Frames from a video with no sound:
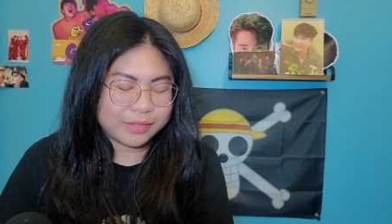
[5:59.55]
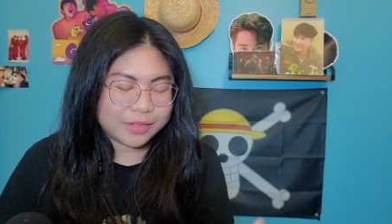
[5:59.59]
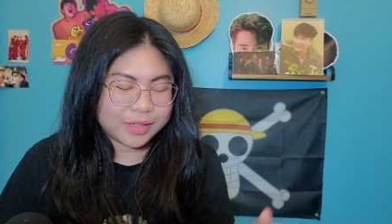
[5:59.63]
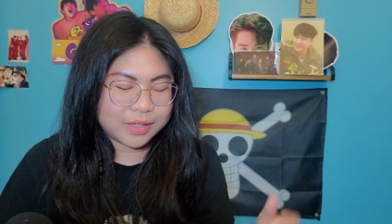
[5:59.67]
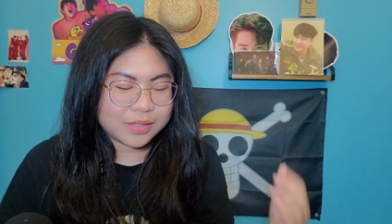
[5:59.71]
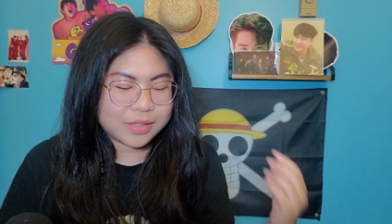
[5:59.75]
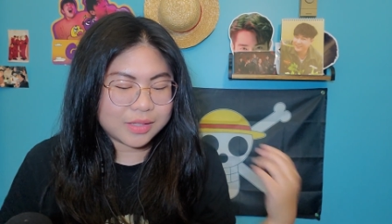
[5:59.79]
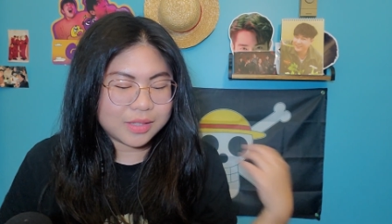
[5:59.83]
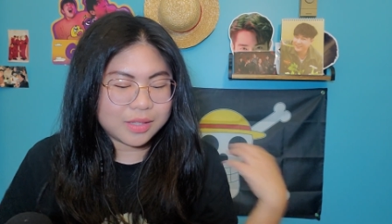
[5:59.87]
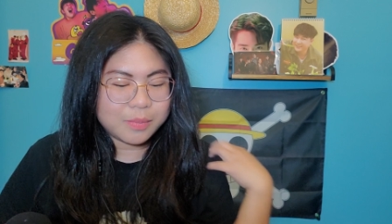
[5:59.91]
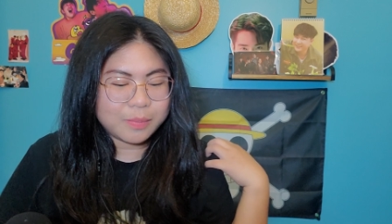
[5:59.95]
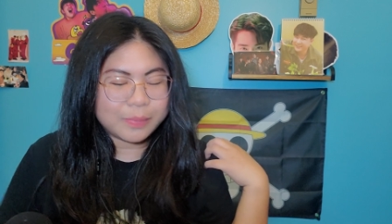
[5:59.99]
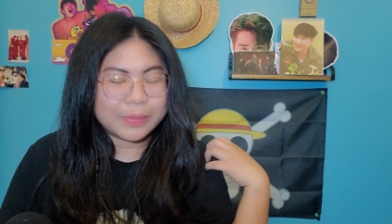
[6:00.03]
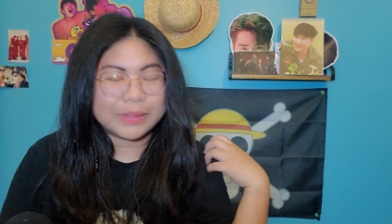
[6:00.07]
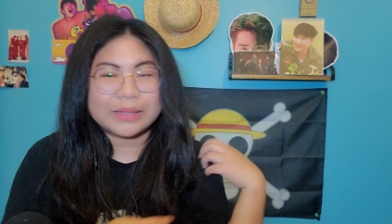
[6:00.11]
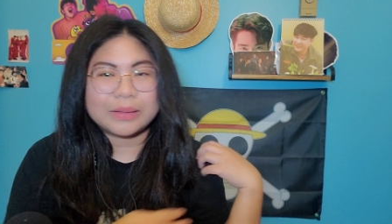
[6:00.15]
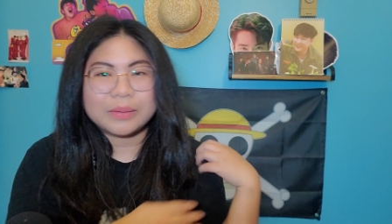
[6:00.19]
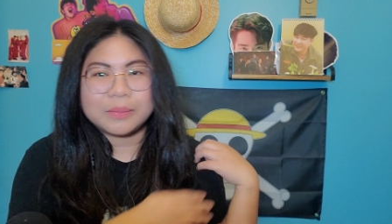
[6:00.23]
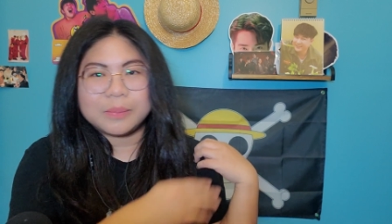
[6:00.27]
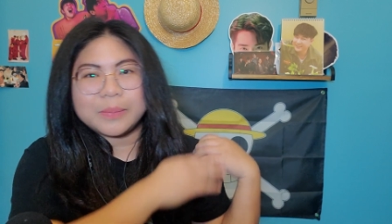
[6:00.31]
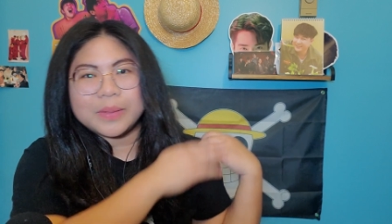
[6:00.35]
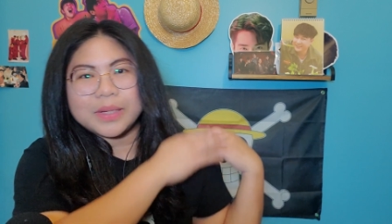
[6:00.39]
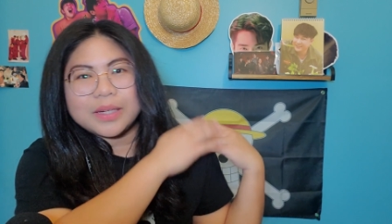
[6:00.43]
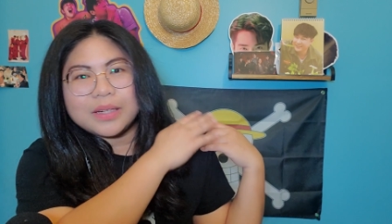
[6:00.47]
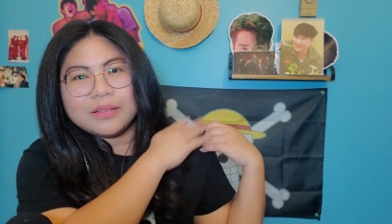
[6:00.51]
Kasi di ba
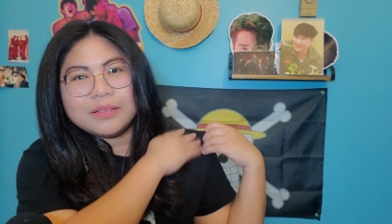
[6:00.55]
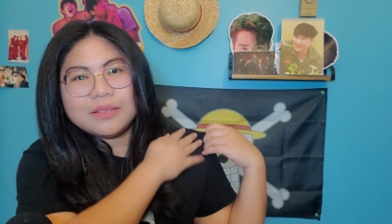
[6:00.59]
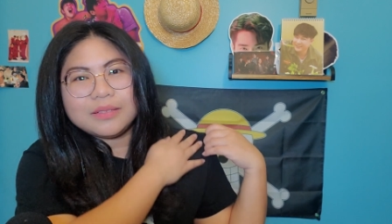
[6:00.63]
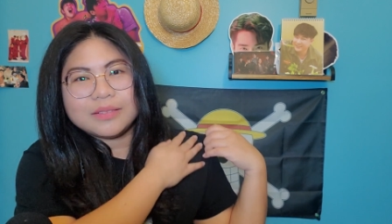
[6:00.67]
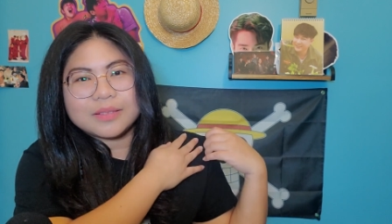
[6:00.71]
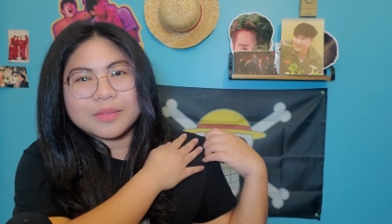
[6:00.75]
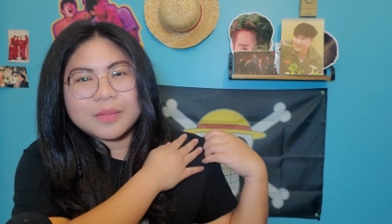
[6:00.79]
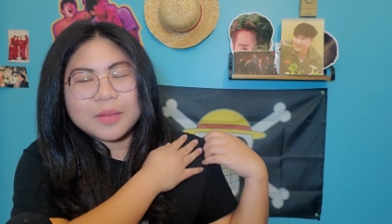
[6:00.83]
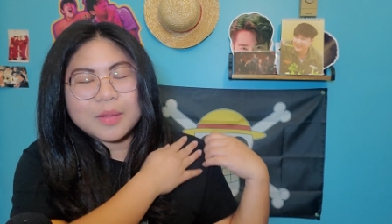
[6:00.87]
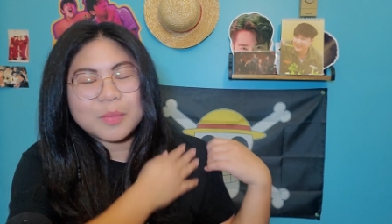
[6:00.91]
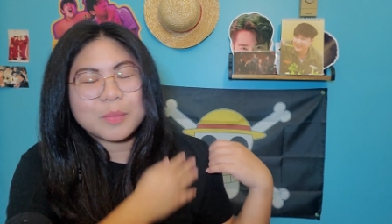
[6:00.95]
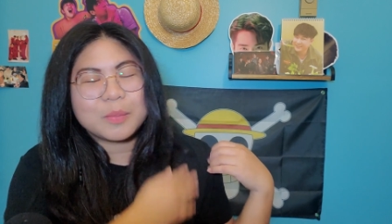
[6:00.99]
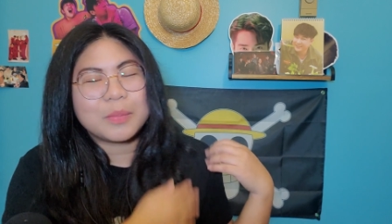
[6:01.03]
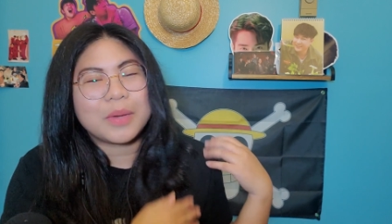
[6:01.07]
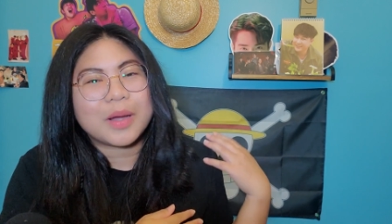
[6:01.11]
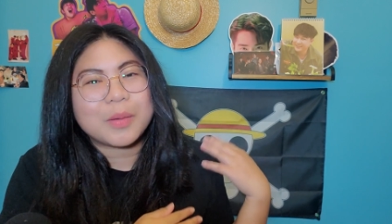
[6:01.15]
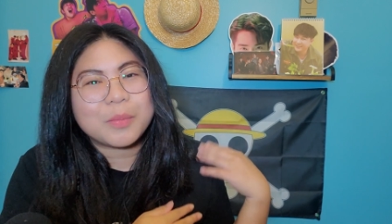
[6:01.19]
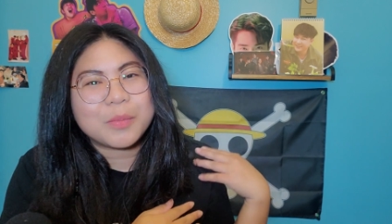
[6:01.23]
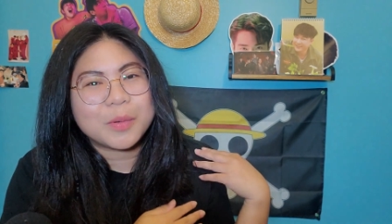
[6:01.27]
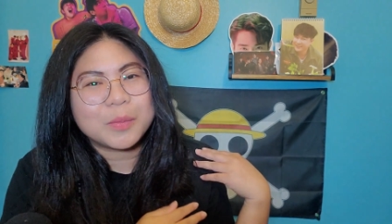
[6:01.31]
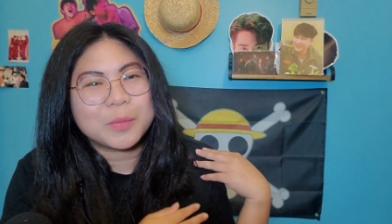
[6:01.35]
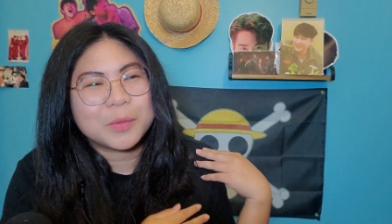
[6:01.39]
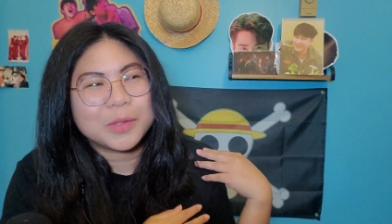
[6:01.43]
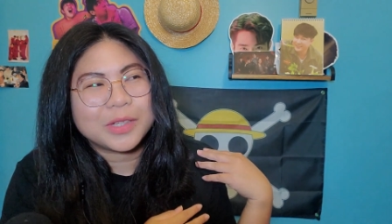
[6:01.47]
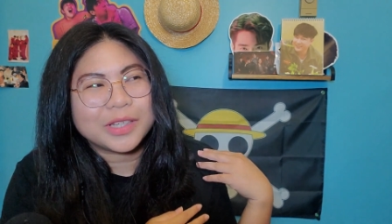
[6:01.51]
parang, baka
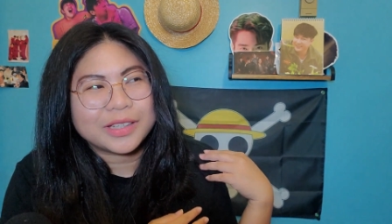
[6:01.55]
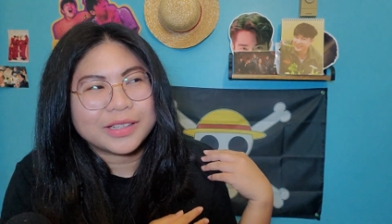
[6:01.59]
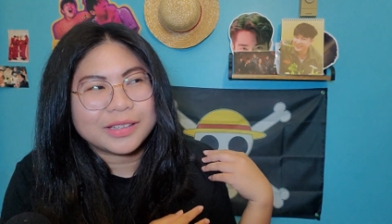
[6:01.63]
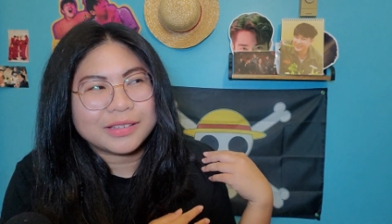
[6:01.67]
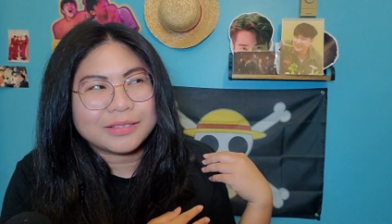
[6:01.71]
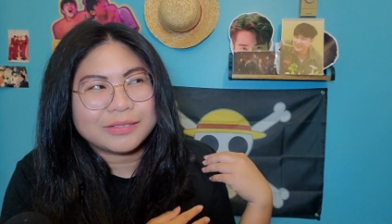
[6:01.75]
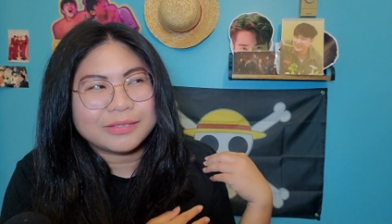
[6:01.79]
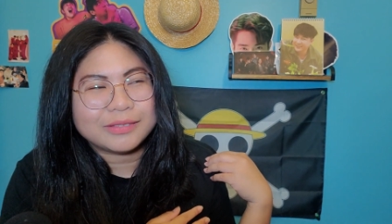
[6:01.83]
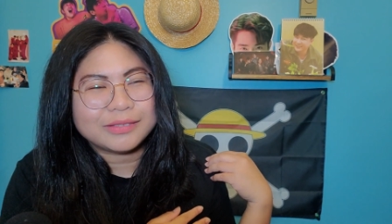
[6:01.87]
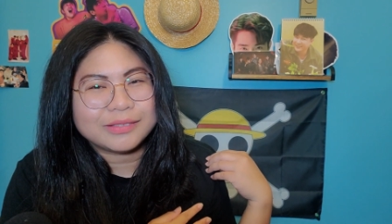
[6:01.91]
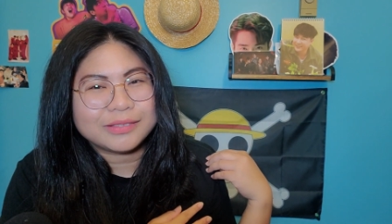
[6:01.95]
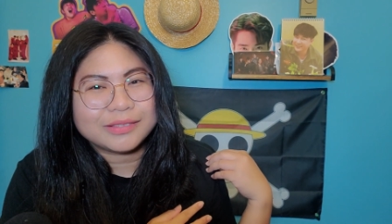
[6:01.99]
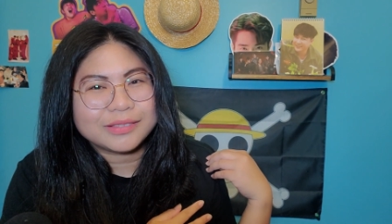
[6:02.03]
bobo lang ako.